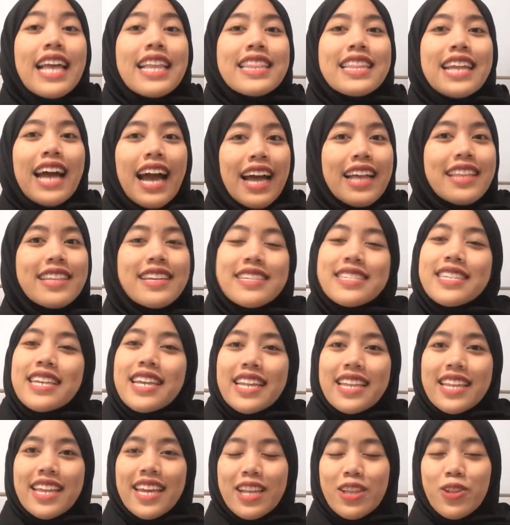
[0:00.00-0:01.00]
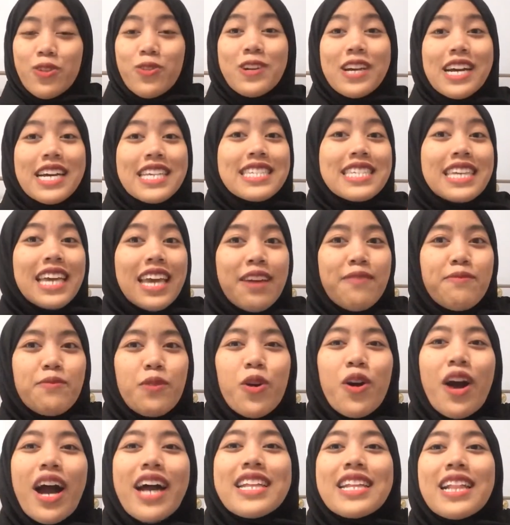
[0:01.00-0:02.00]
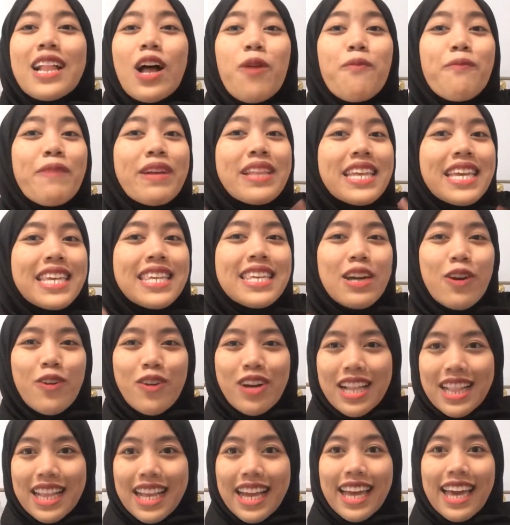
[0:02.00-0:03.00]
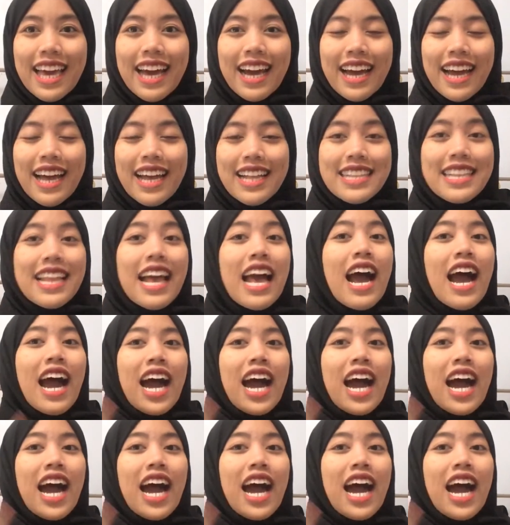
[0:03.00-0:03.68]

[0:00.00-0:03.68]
Nah, di sini tugas CMO adalah meninjau kelayakan.